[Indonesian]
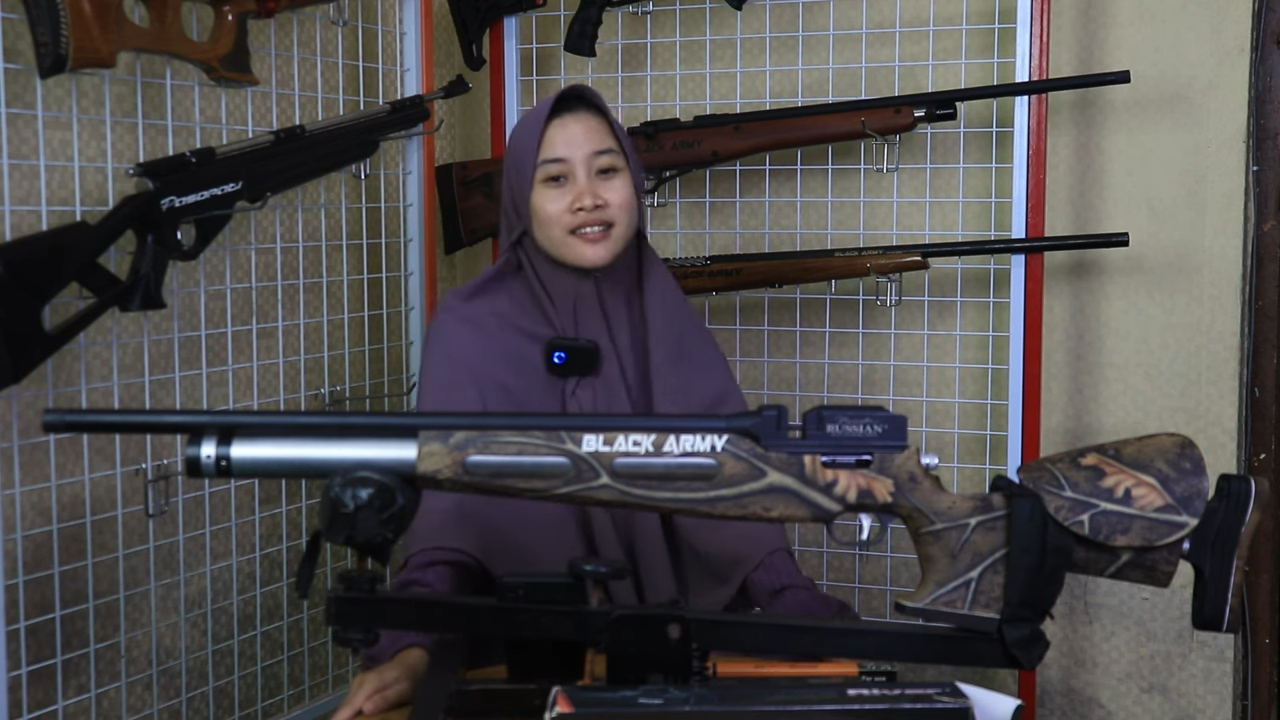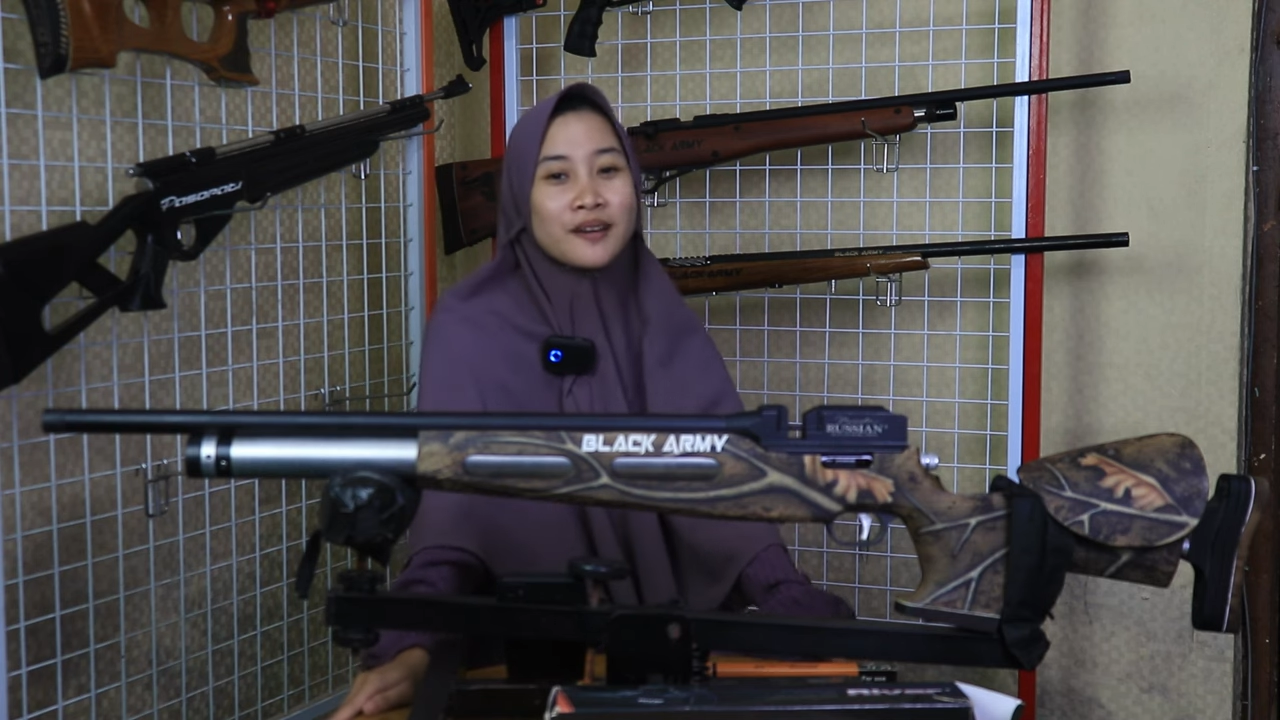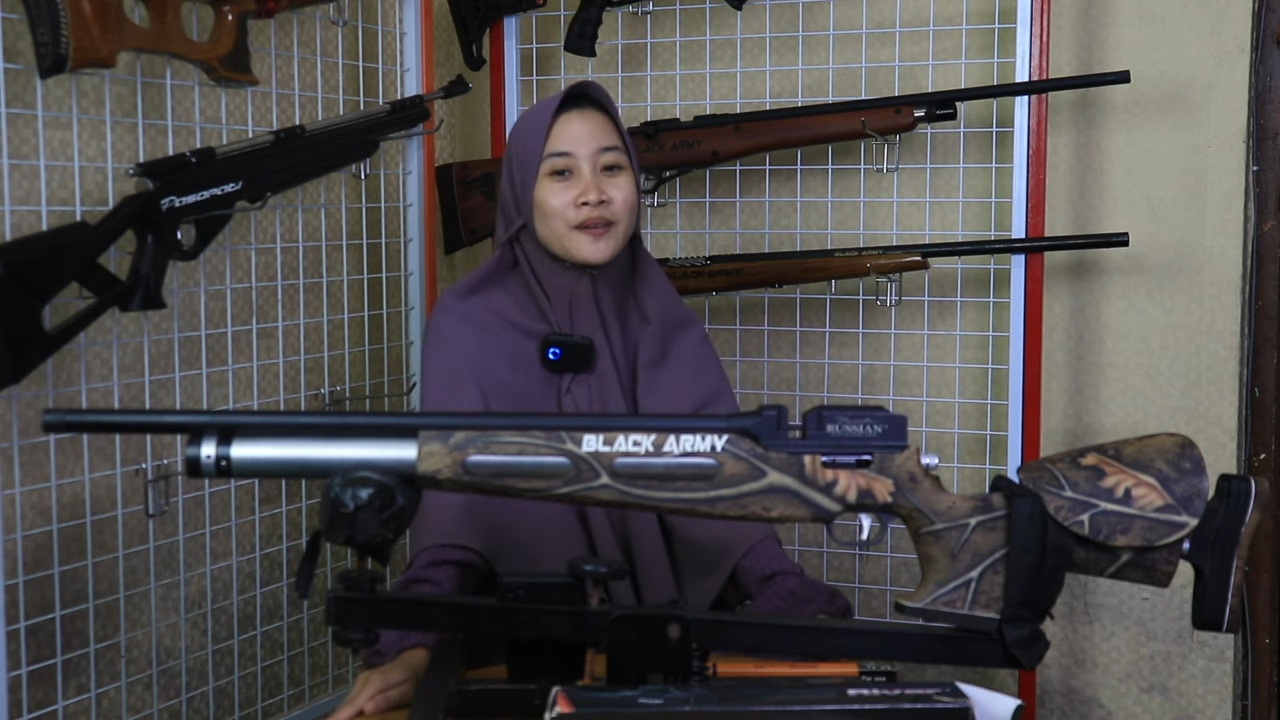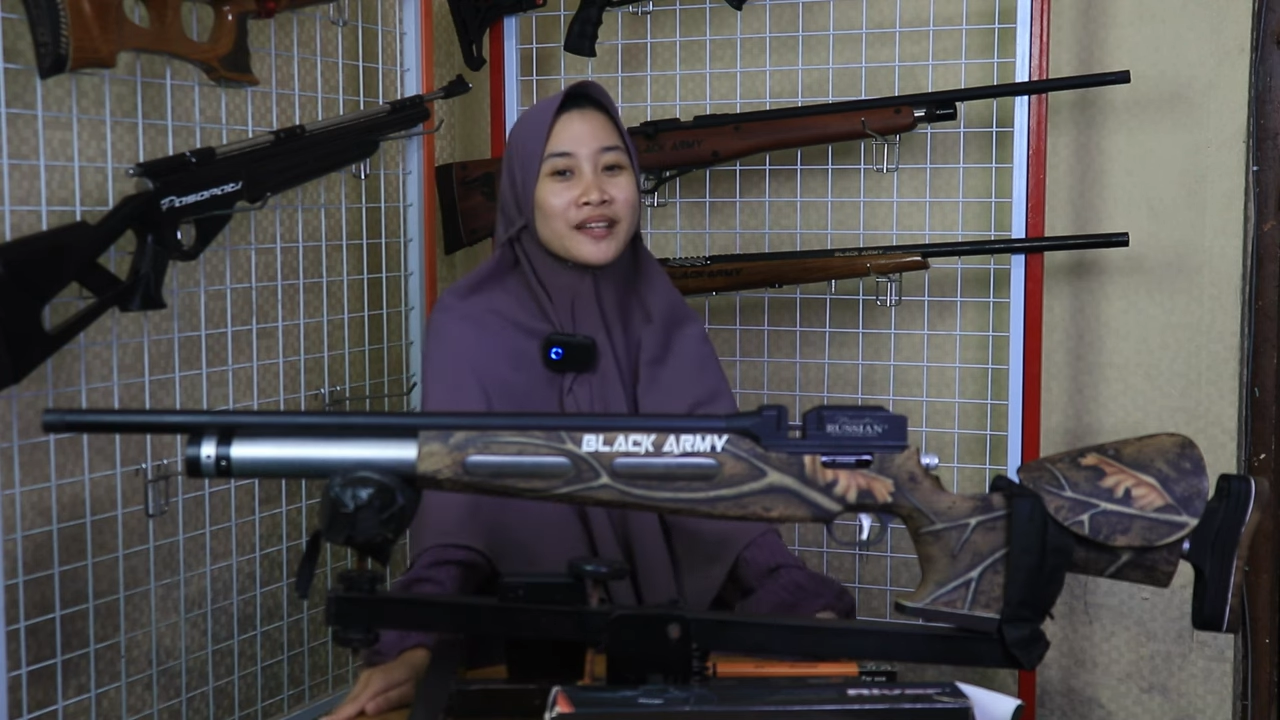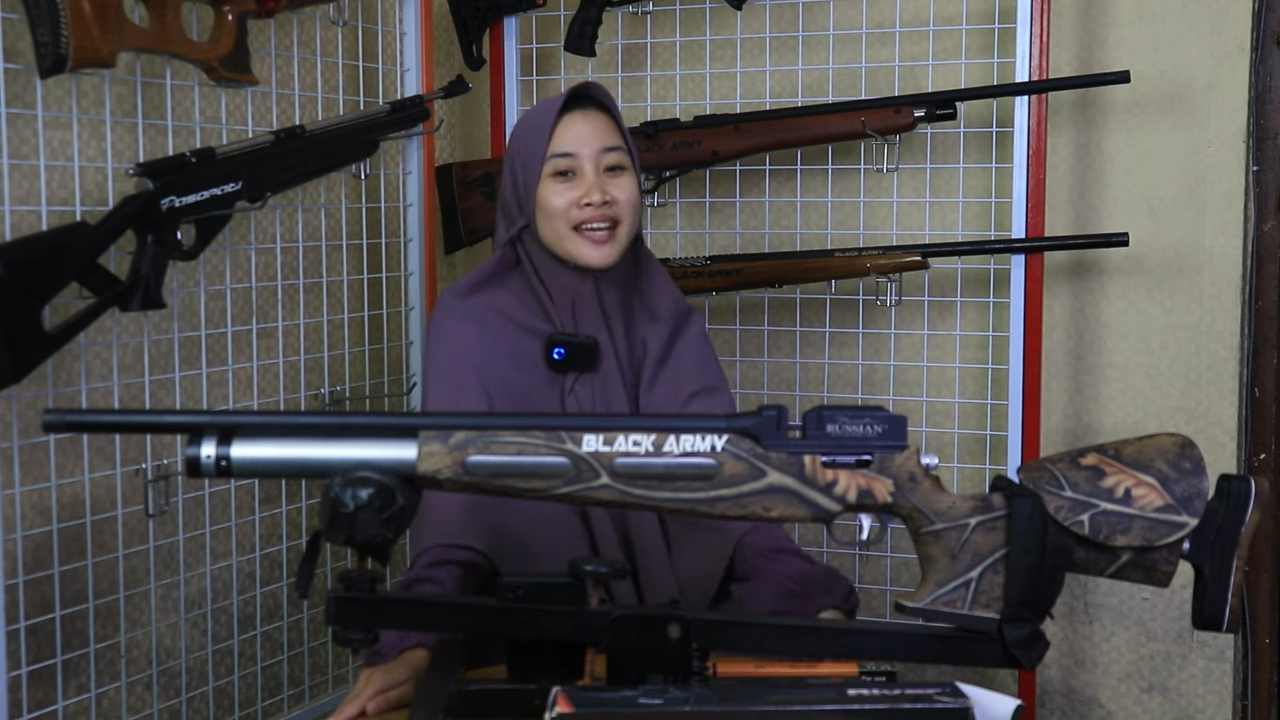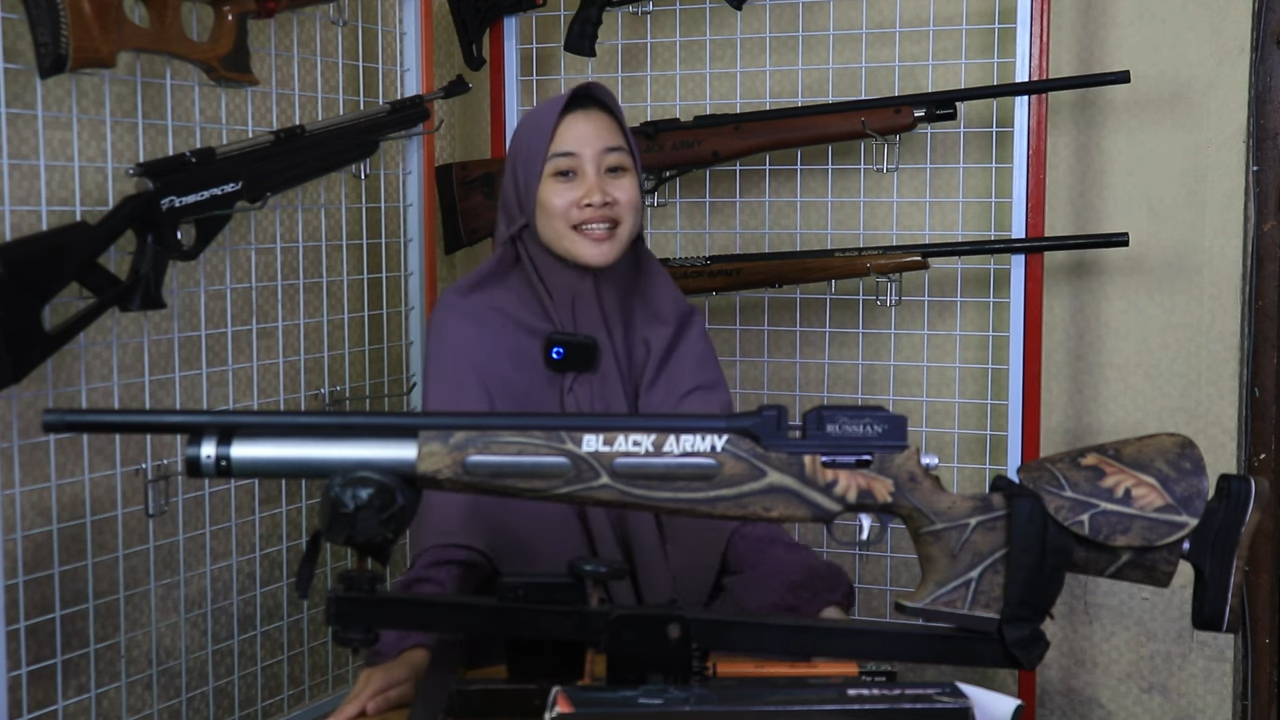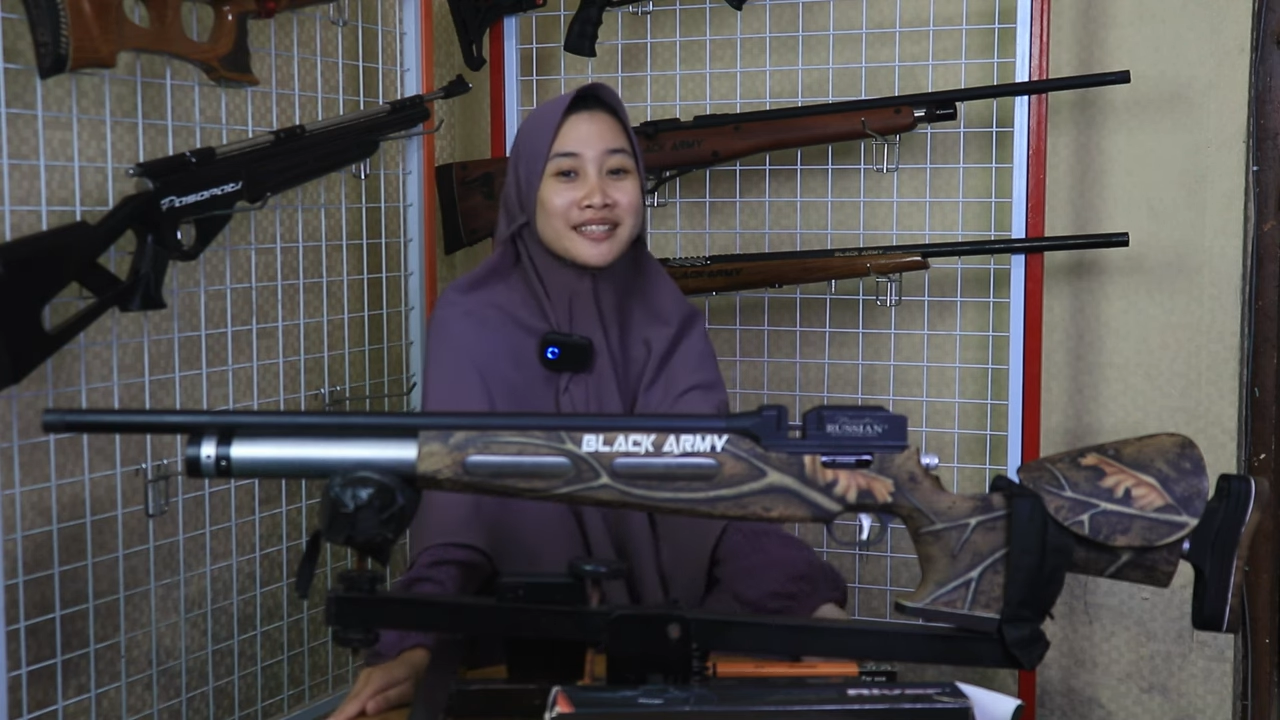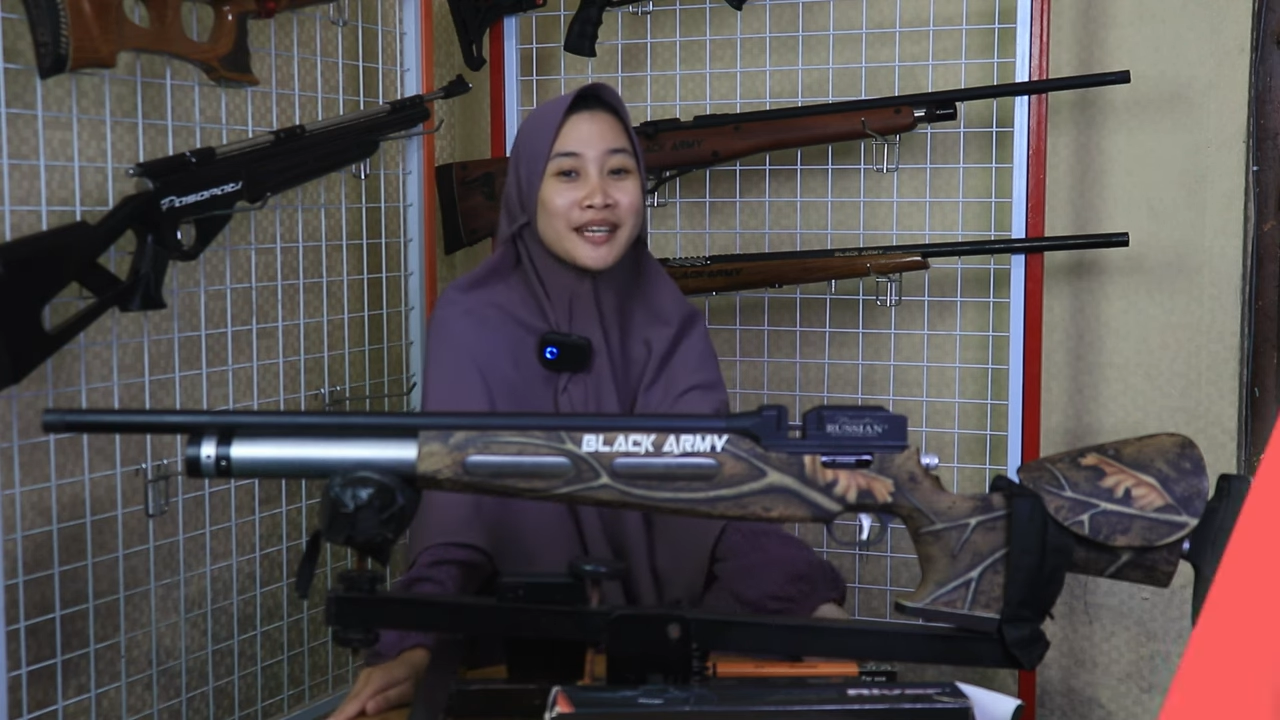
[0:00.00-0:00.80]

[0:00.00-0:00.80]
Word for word: Jagonya